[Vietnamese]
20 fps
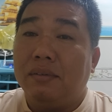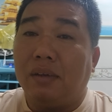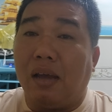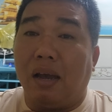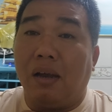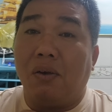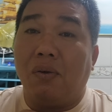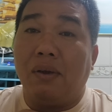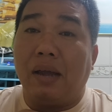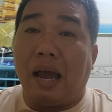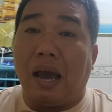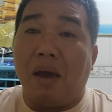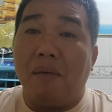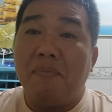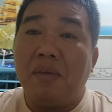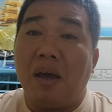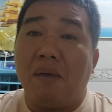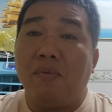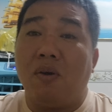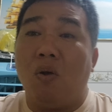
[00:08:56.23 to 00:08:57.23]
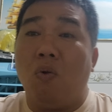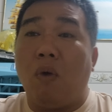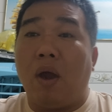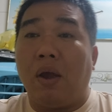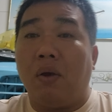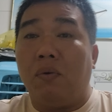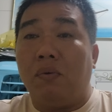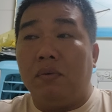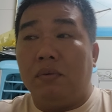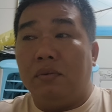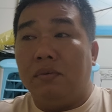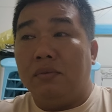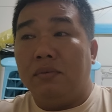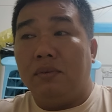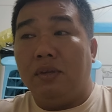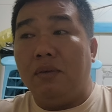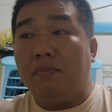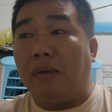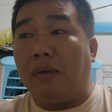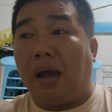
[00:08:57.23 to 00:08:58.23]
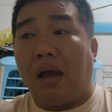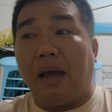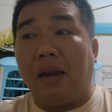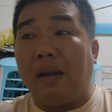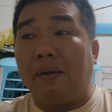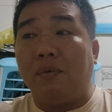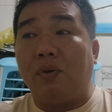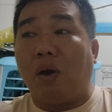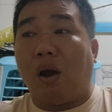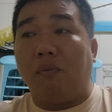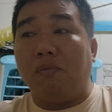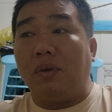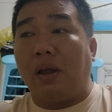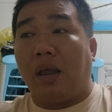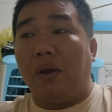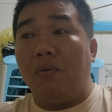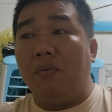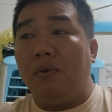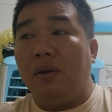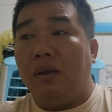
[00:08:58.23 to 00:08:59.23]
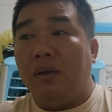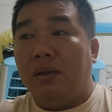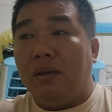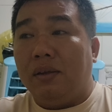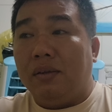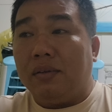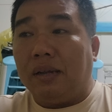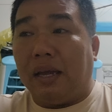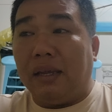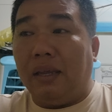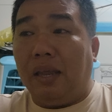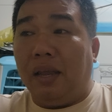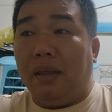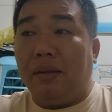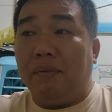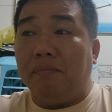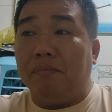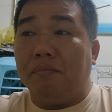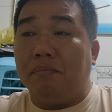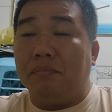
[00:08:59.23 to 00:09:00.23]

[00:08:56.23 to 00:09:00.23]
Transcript: trời ơi, con gà ốm nhân khô queo nhưng mà anh em cũng không có hiểu tại vì